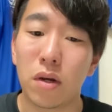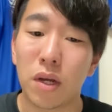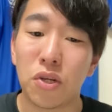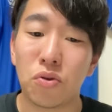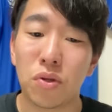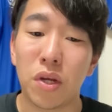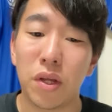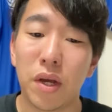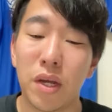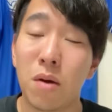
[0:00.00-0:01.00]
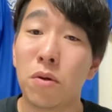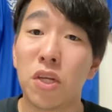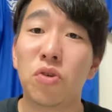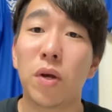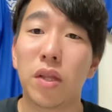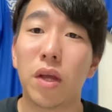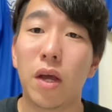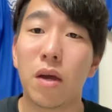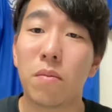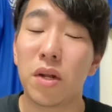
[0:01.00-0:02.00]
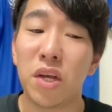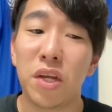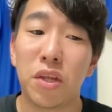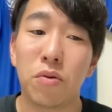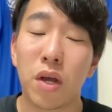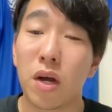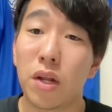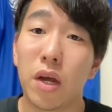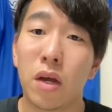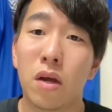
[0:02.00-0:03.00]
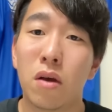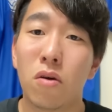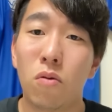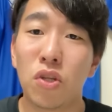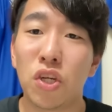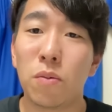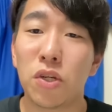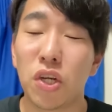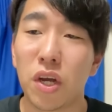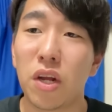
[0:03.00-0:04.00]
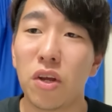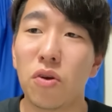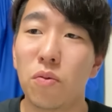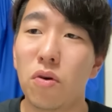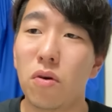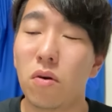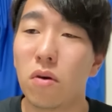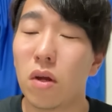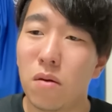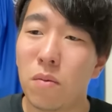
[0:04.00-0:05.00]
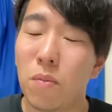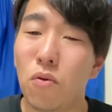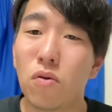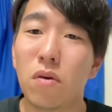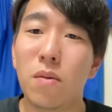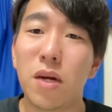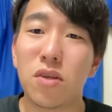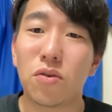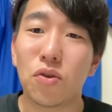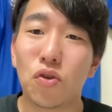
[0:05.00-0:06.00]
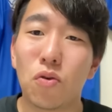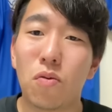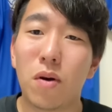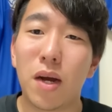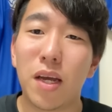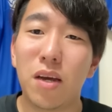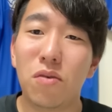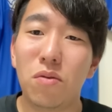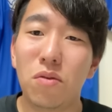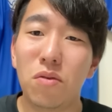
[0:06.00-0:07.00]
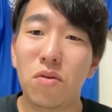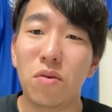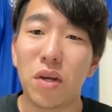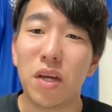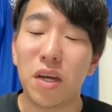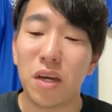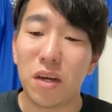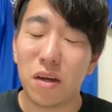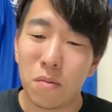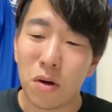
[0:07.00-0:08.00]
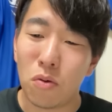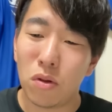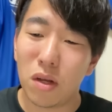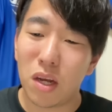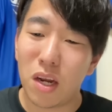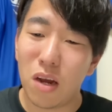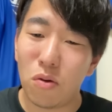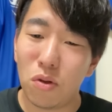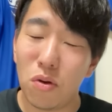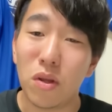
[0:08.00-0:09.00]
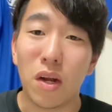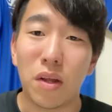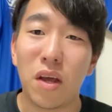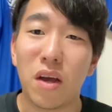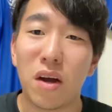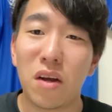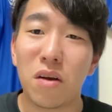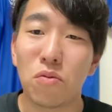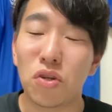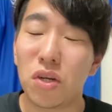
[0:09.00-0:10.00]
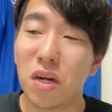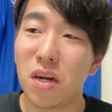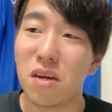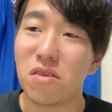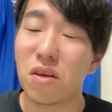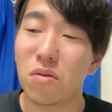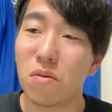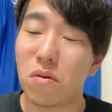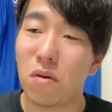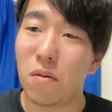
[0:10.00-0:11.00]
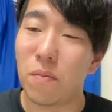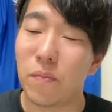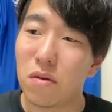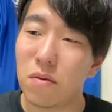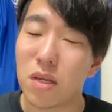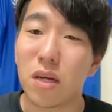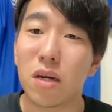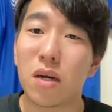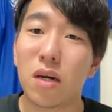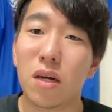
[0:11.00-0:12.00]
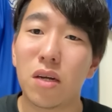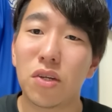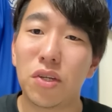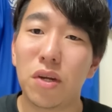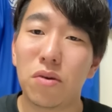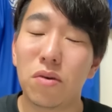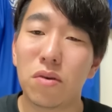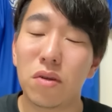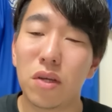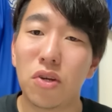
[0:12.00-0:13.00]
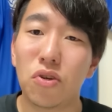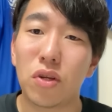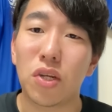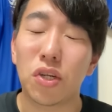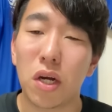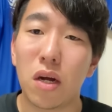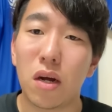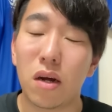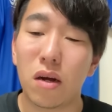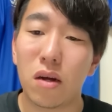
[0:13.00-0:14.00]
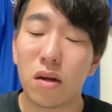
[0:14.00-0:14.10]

決勝戦で敗れてしまって、まあ、2位っていう結果で終わっちゃいましたけれども、まあ、僕はまあその勝敗云々より、まあ、こんな綺麗事言うたらね、あれかもしれないですけど、まあ、参加してる選手たちが、